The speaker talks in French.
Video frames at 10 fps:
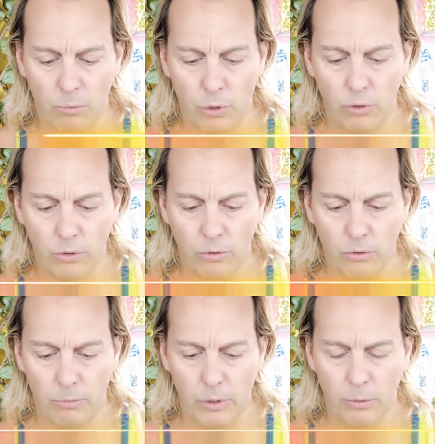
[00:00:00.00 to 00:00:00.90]
Mais
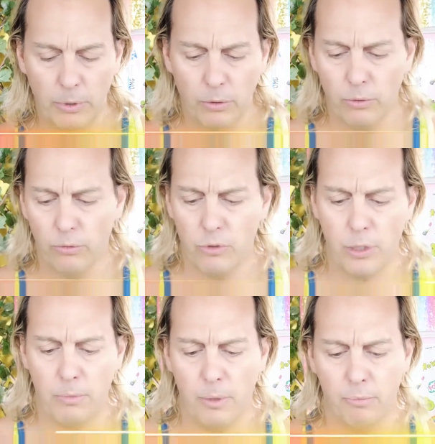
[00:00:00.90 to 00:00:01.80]
non, mais non, mais non,
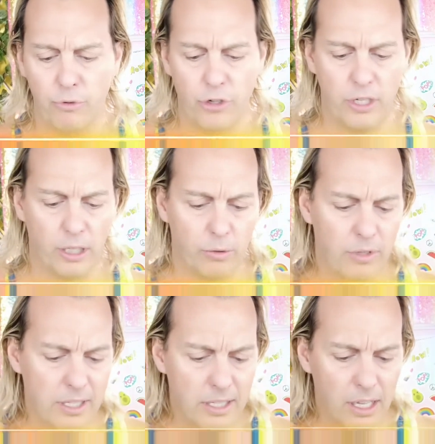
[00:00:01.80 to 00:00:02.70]
c'est bien plus cher que
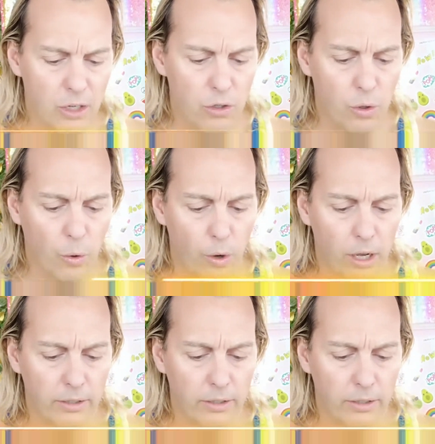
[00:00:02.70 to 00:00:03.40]
ça, je crois.